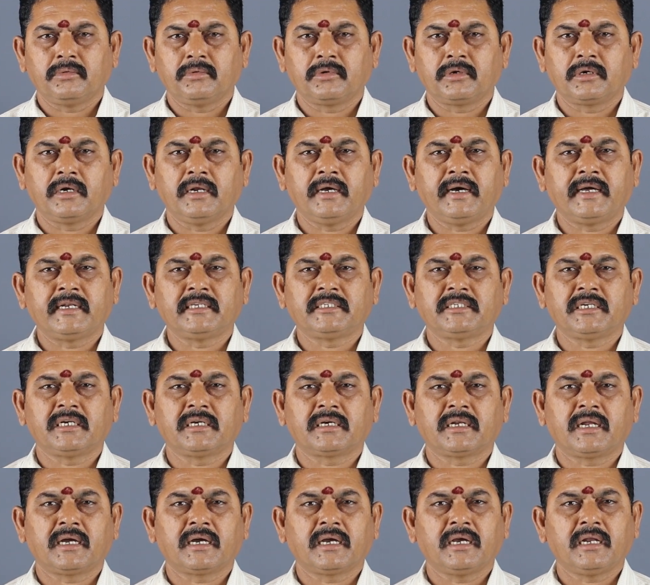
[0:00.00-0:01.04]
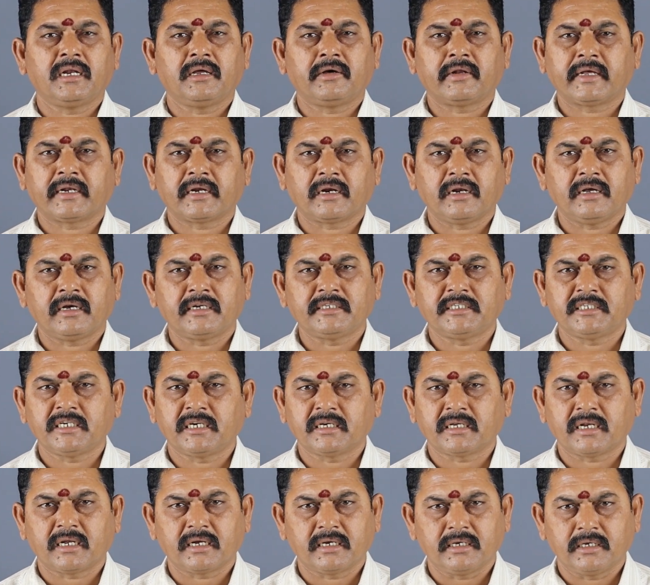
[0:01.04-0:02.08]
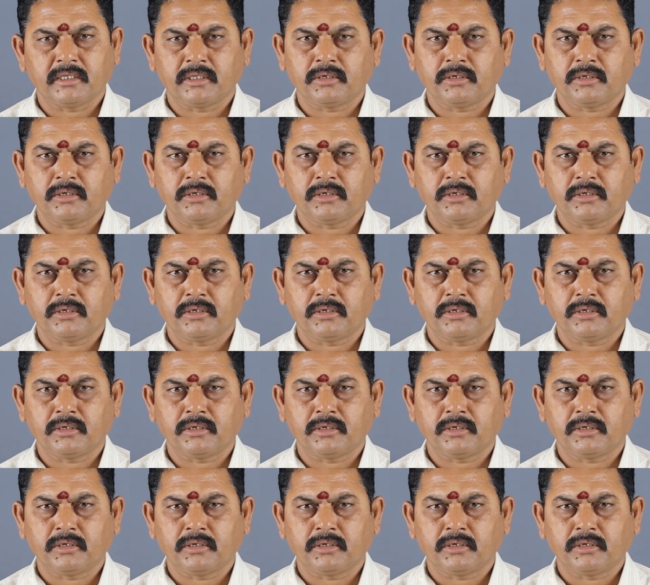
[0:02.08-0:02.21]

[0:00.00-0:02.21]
ஒரு கிலோ அரிசி எடுக்கிறாங்க இல்லை ஒரு அரை கிலோ அரிசி எடுக்கிறாங்க